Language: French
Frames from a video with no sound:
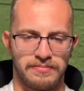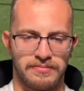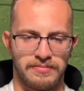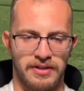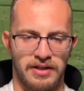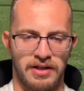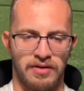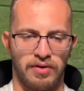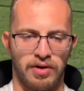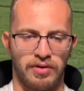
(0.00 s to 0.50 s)

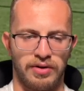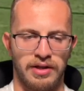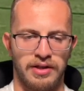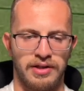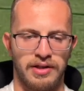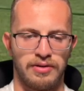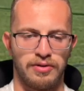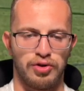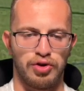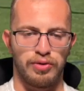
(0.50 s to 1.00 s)
là voilà, on a
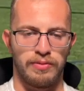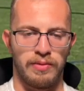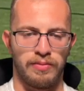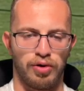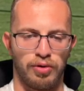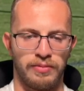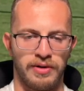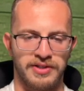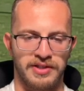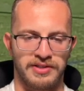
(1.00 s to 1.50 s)
une de mes
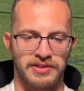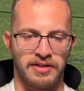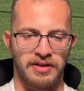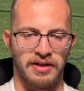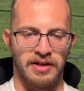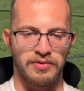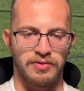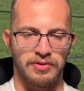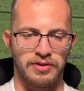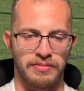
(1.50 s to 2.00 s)
premières
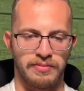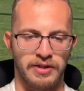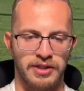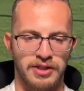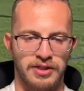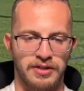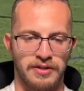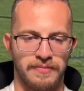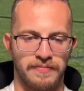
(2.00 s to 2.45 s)
accélérations dans ce match.